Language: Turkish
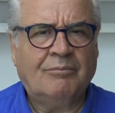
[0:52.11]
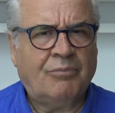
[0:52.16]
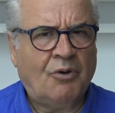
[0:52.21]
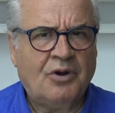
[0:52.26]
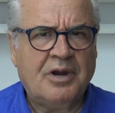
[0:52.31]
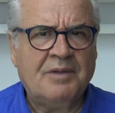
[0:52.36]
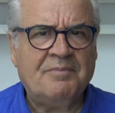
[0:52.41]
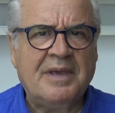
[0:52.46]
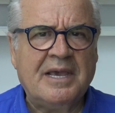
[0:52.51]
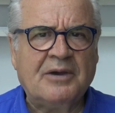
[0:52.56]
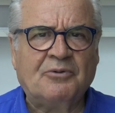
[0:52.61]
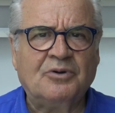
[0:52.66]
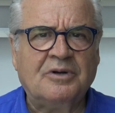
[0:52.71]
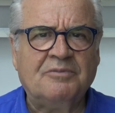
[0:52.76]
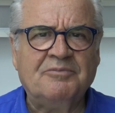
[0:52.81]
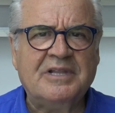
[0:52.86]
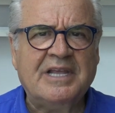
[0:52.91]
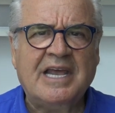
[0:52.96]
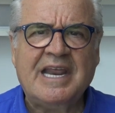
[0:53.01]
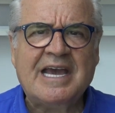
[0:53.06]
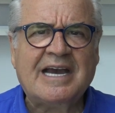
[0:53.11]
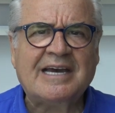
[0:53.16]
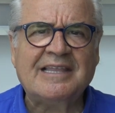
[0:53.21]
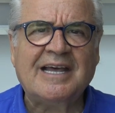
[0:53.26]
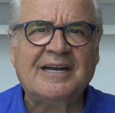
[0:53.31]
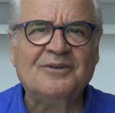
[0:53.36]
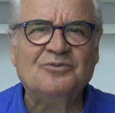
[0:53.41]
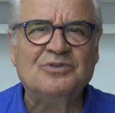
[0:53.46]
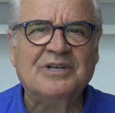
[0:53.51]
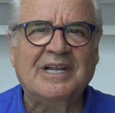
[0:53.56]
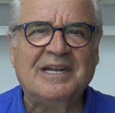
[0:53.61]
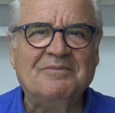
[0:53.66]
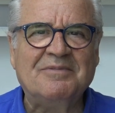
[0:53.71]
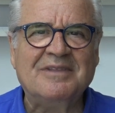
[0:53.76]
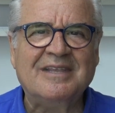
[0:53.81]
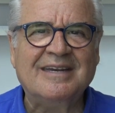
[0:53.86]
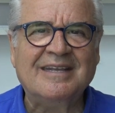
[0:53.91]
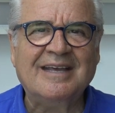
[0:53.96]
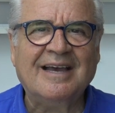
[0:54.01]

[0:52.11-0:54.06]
Böyle bir ekonomi nereye kadar düzelebilir